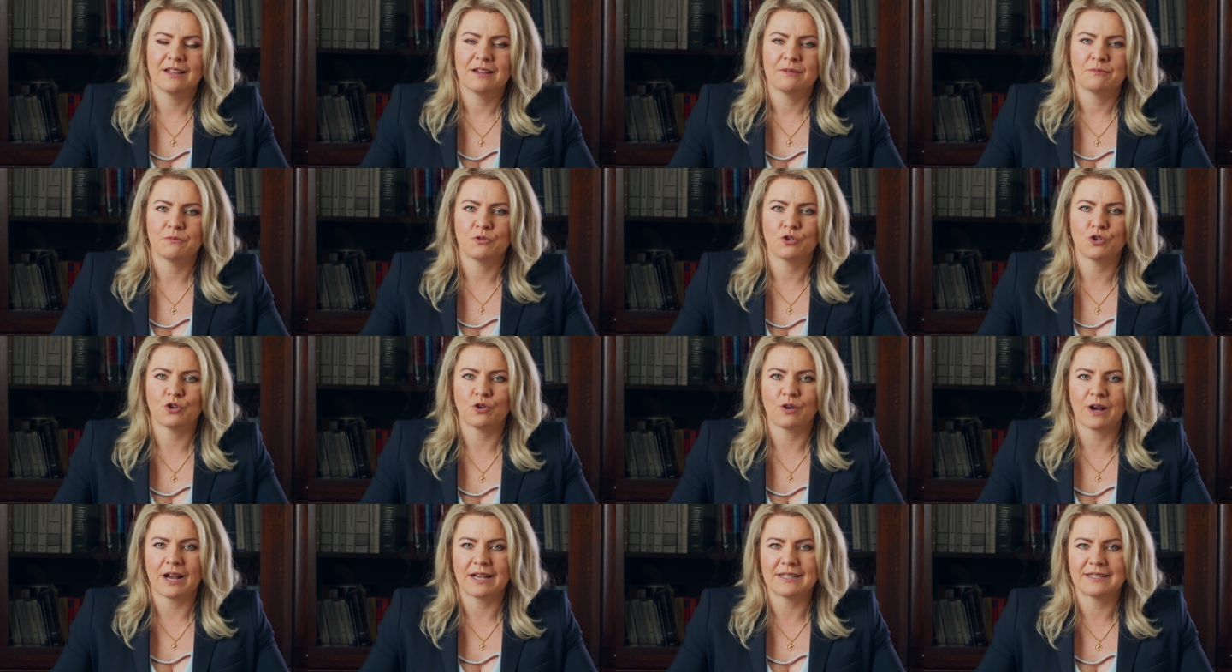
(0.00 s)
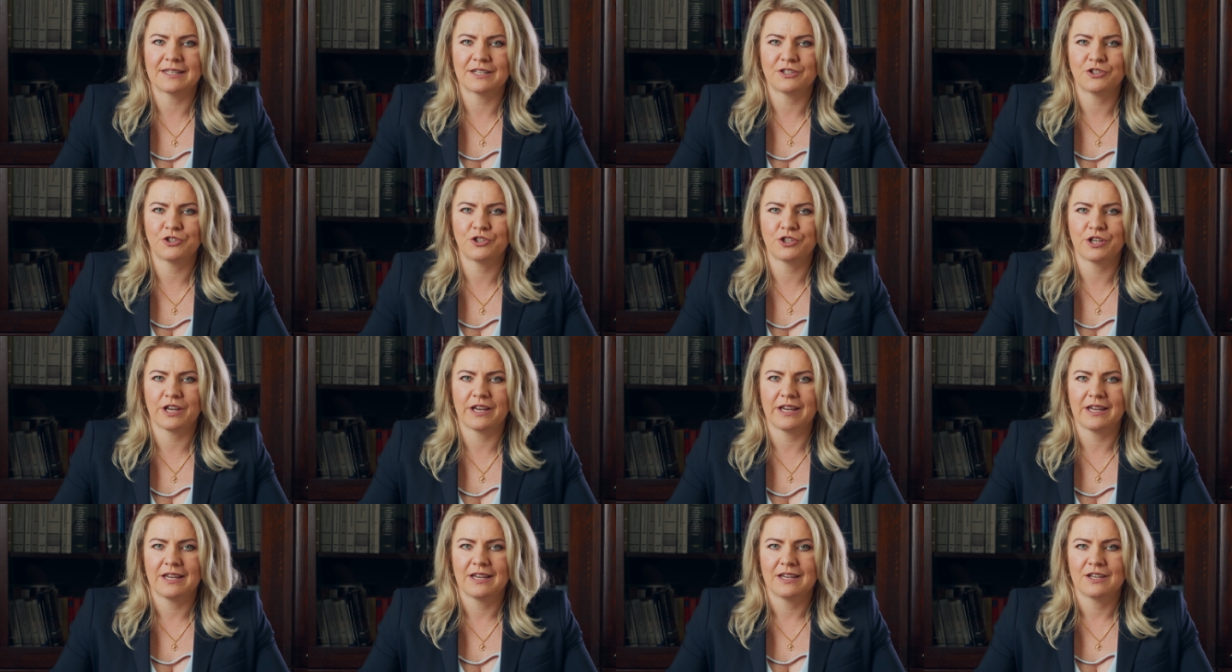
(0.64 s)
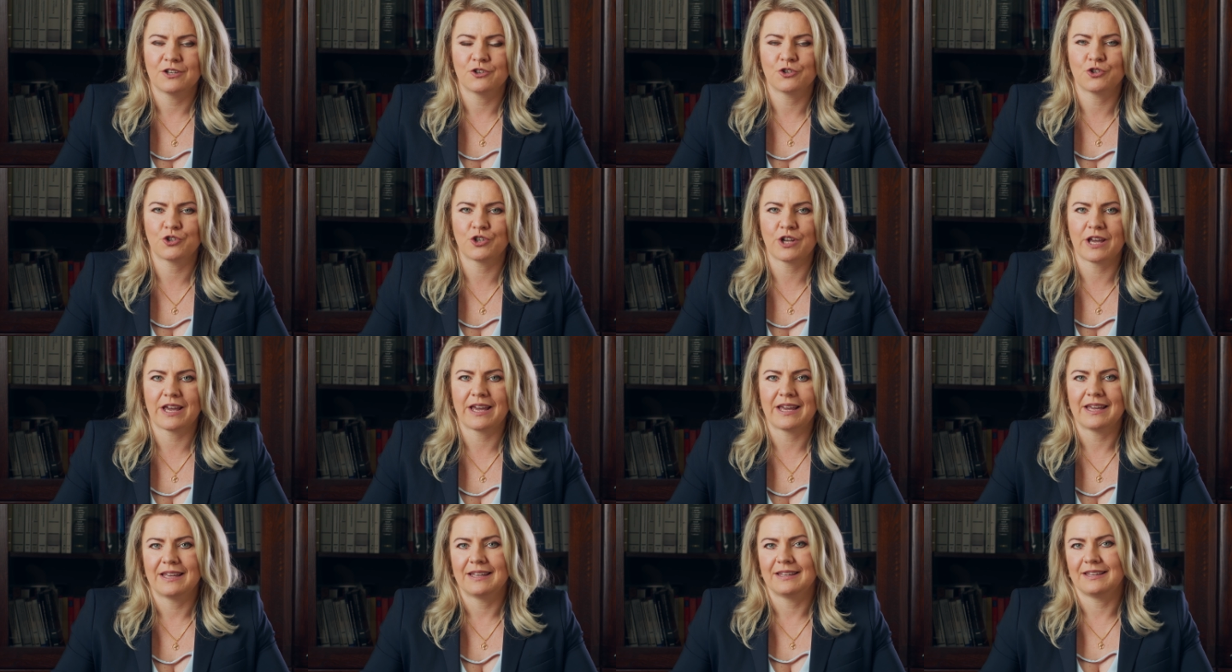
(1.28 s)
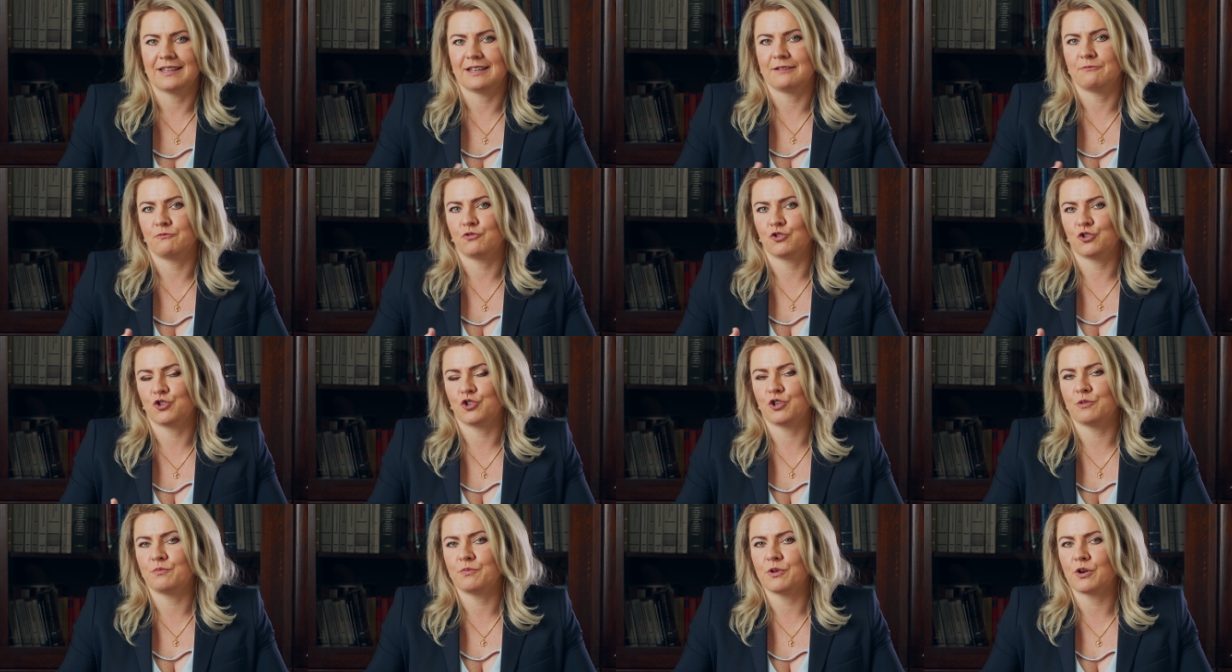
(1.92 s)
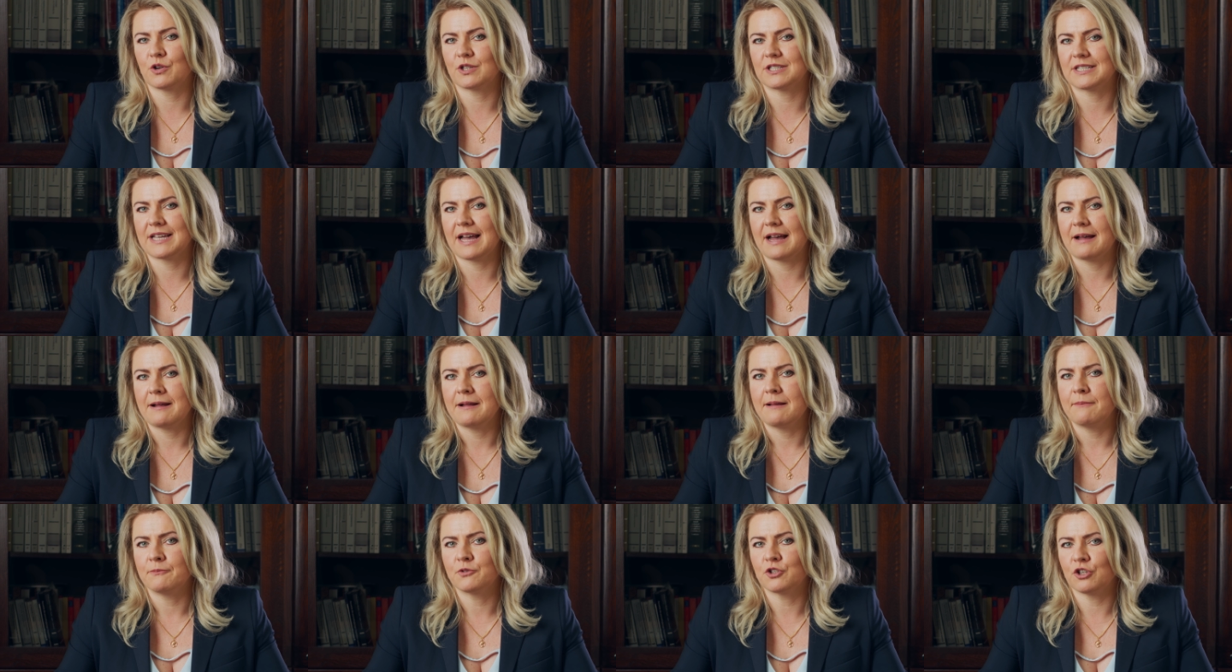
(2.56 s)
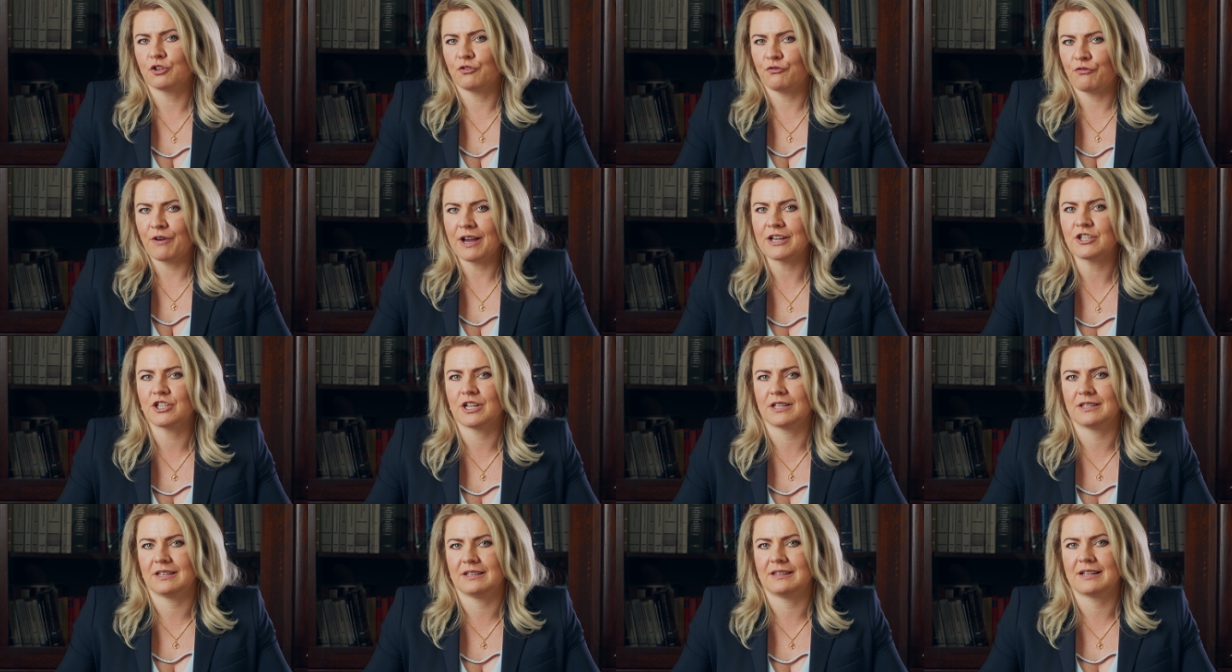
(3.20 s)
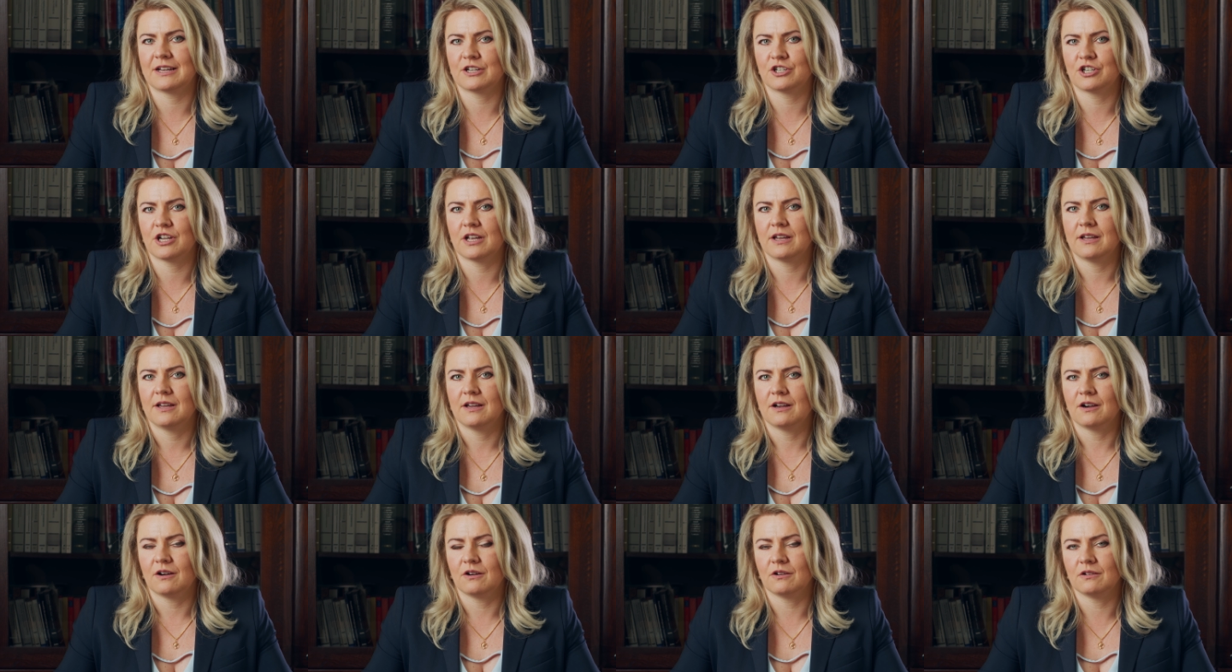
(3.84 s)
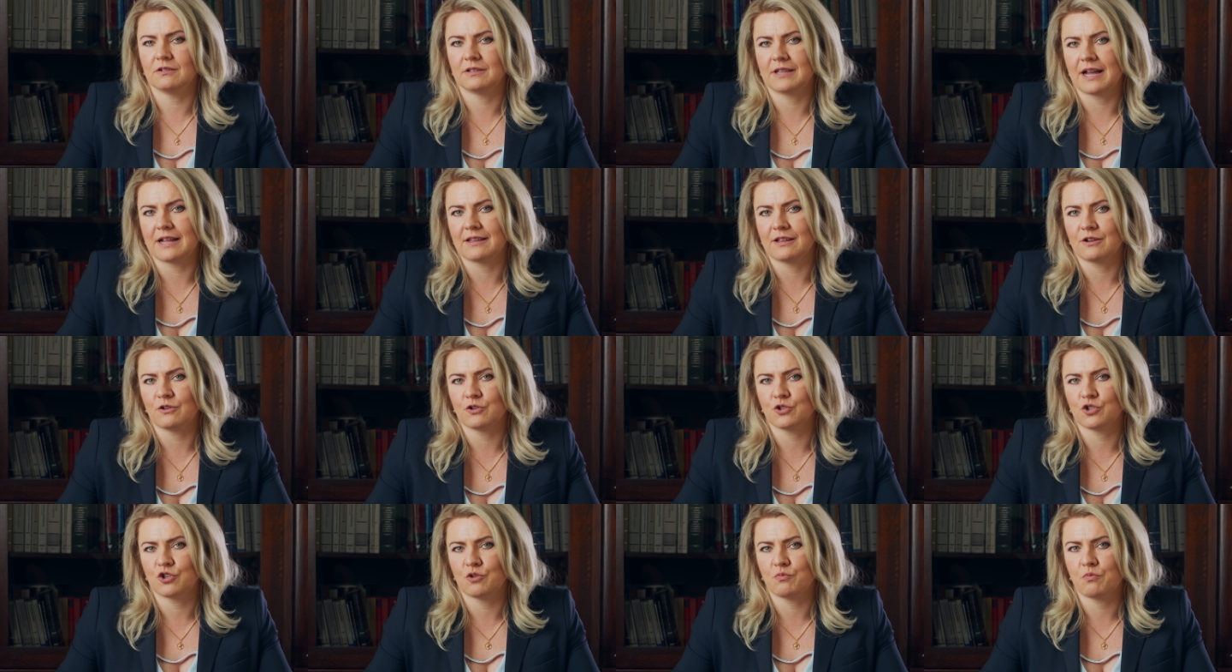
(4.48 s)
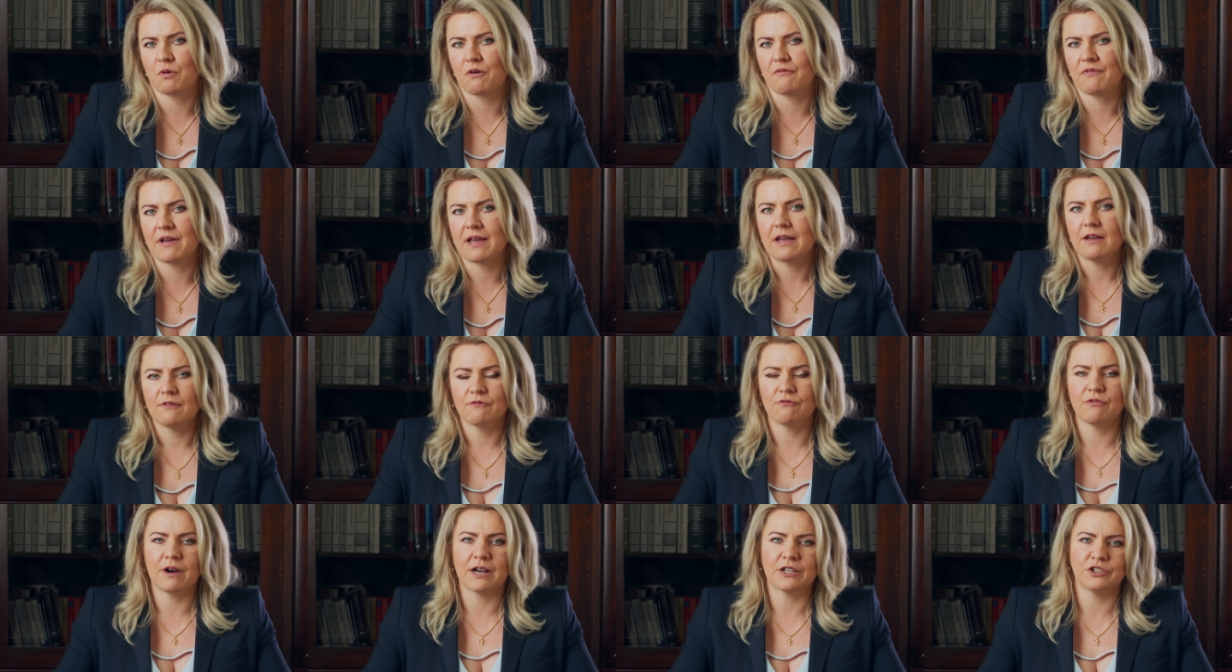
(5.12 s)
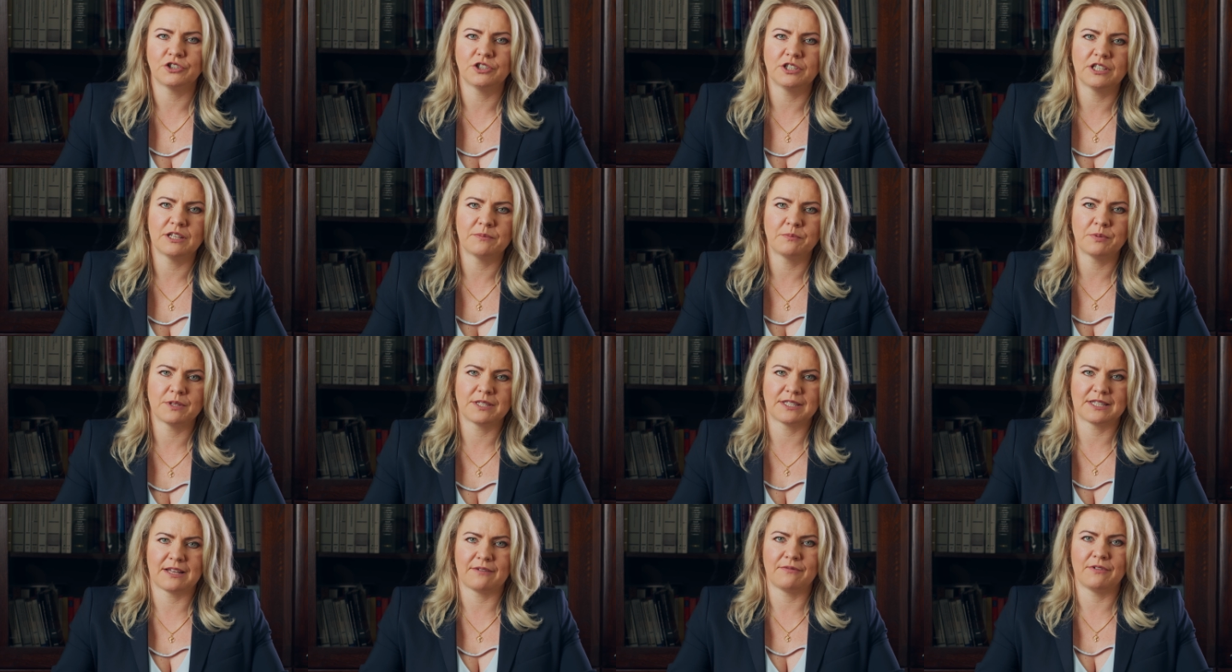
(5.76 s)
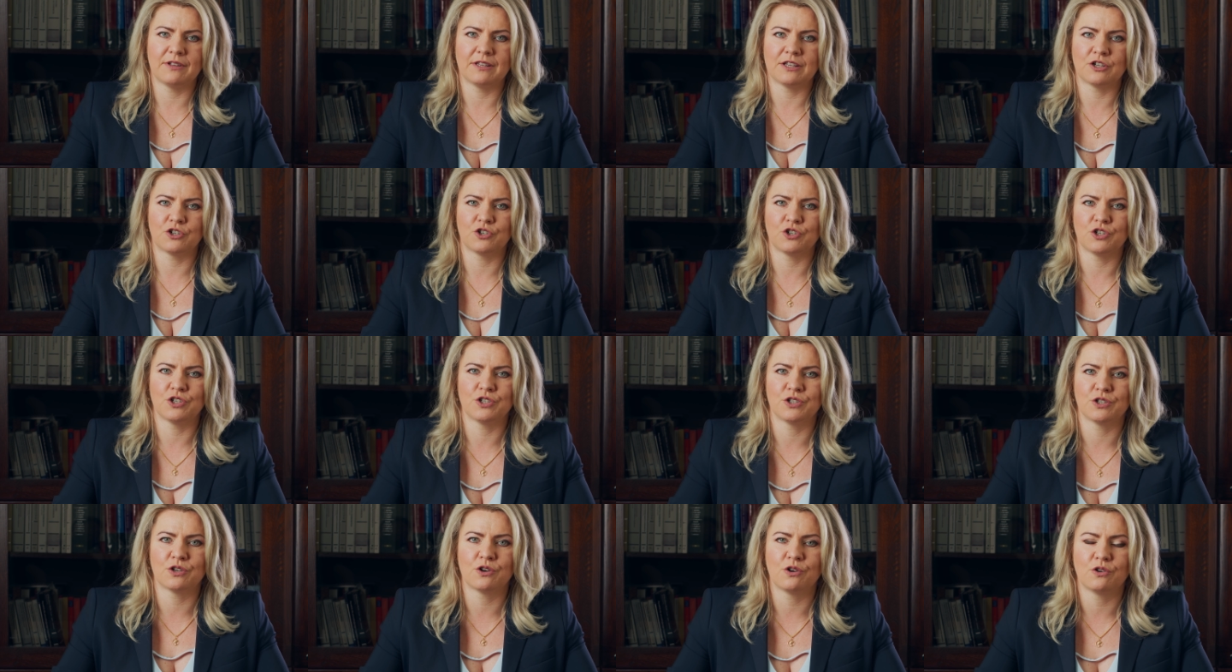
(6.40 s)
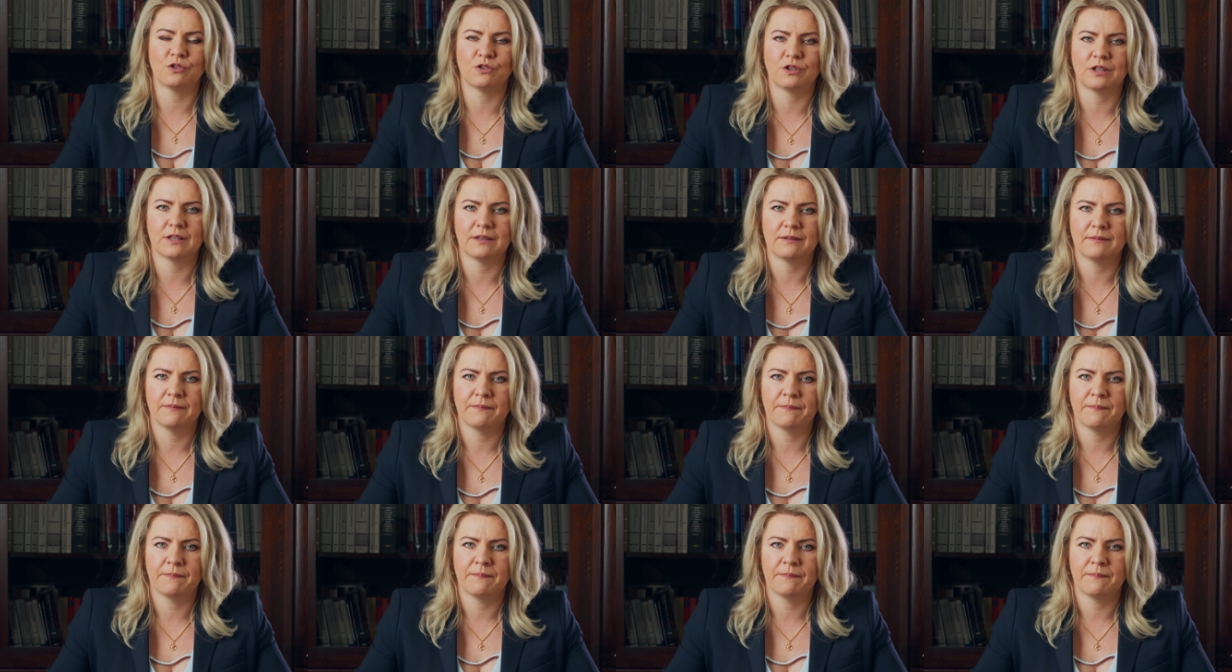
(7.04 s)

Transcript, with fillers: może okazać się, że ten przedsiębiorca przetwarza te nasze dane osobowe właśnie na podstawie naszej zgody.